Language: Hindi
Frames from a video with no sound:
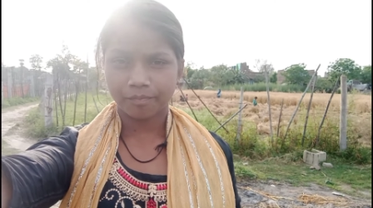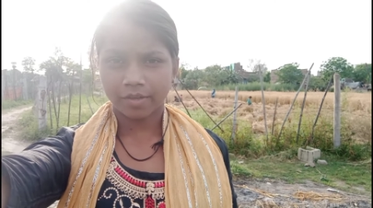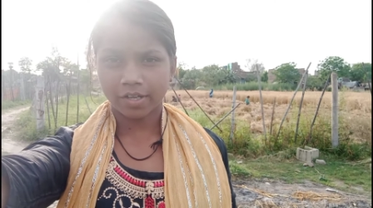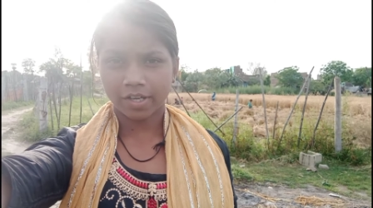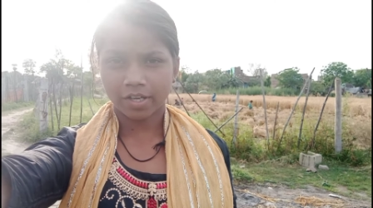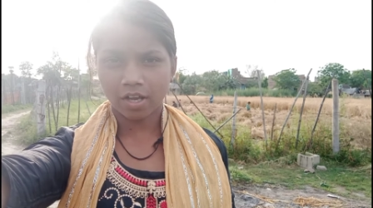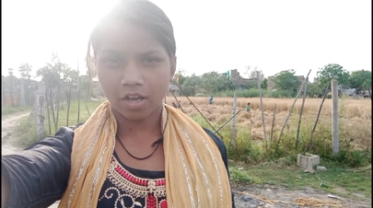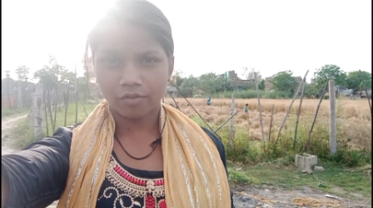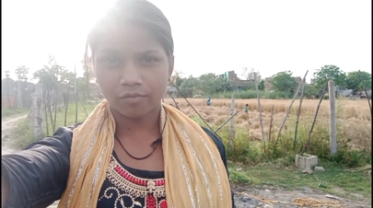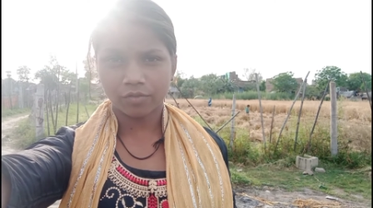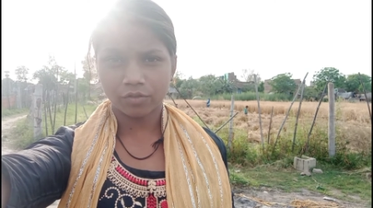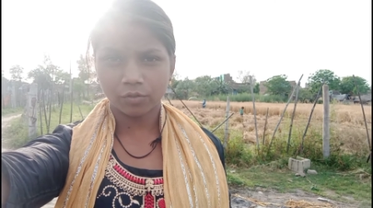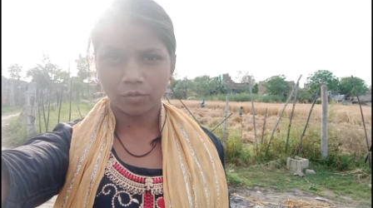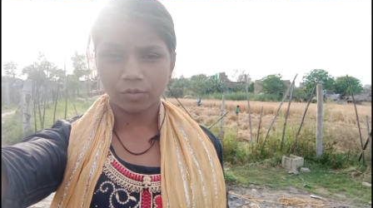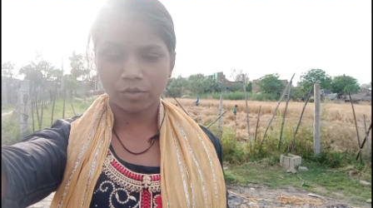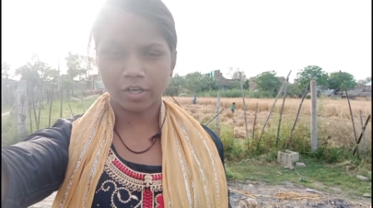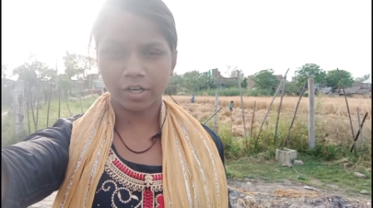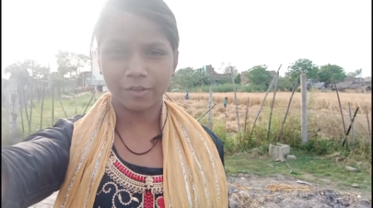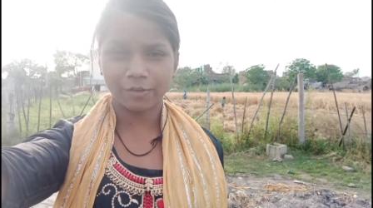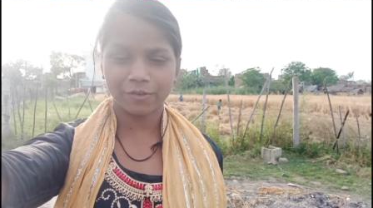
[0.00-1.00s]
मैं काफ़ी
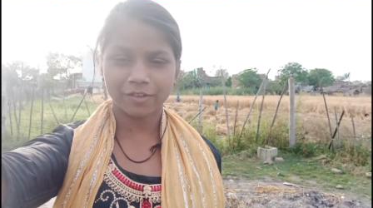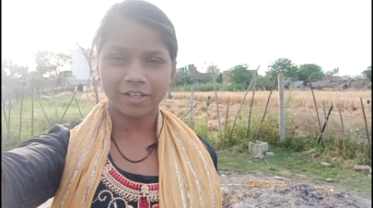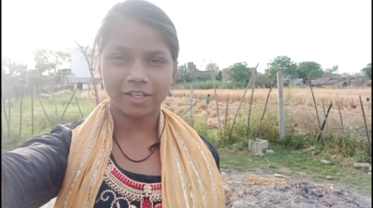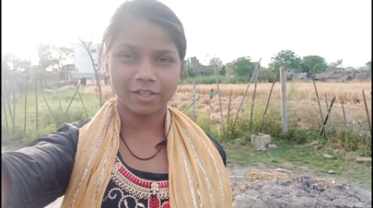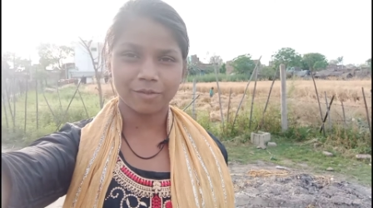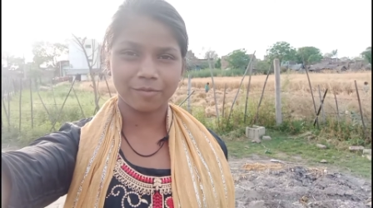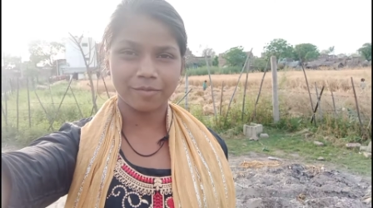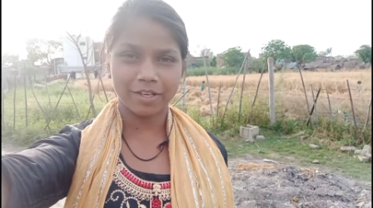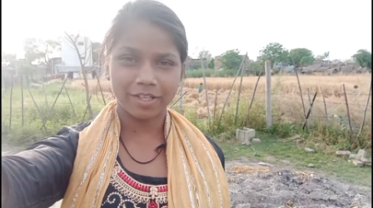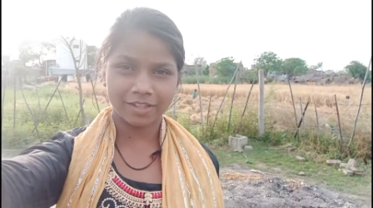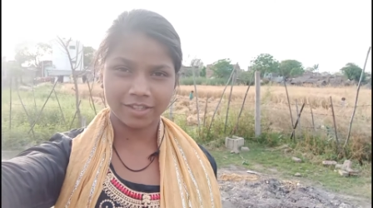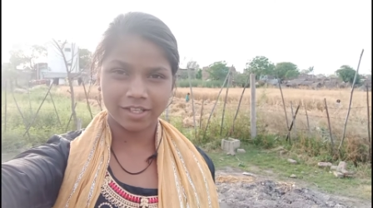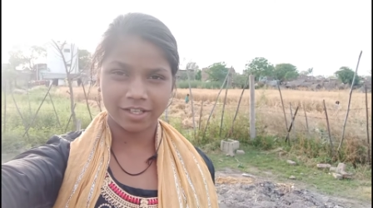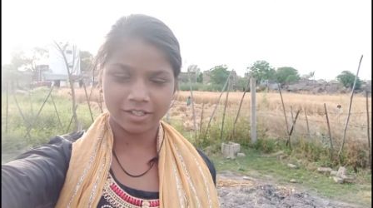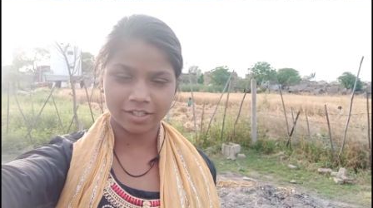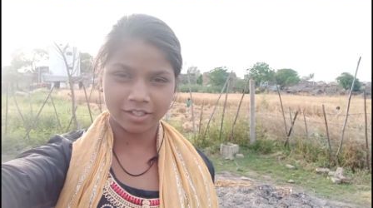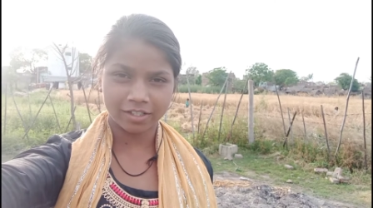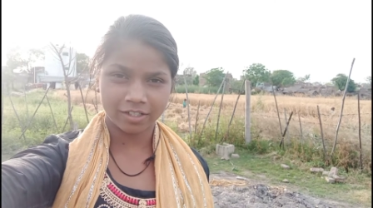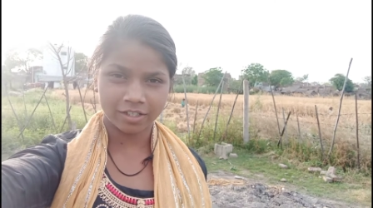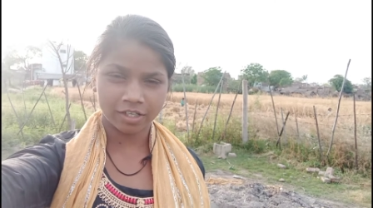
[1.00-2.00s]
दूर खड़ी हूँ खेत में
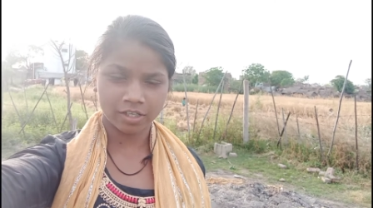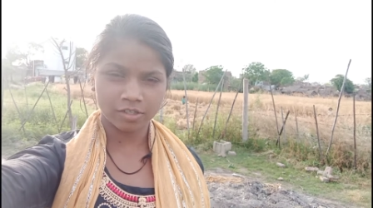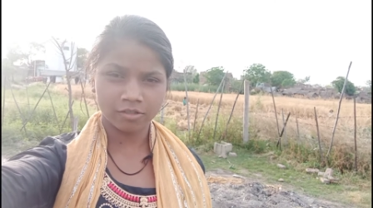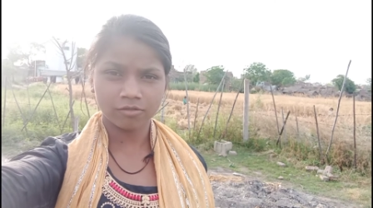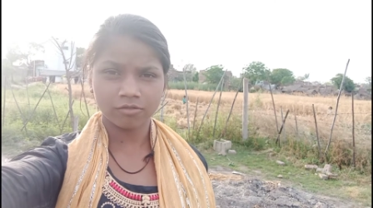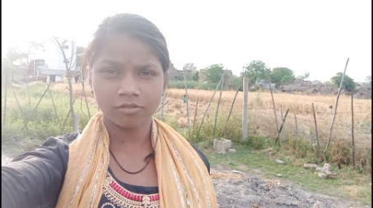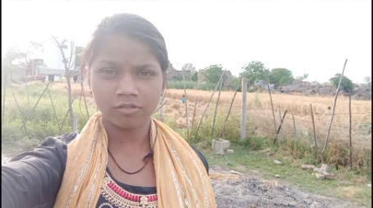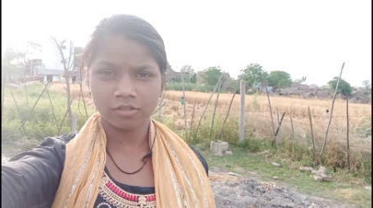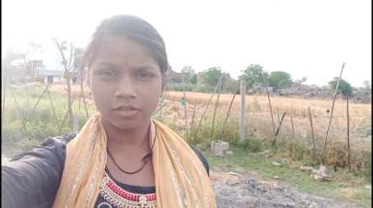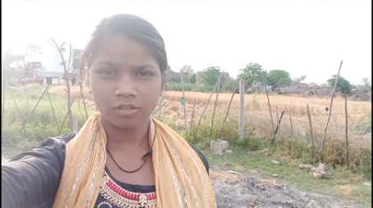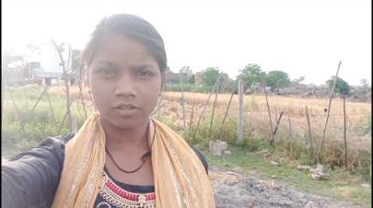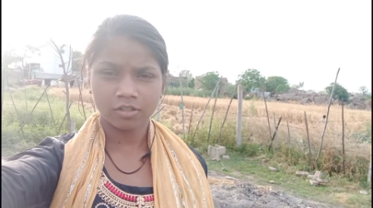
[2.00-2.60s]
अंदर नहीं गई हूँ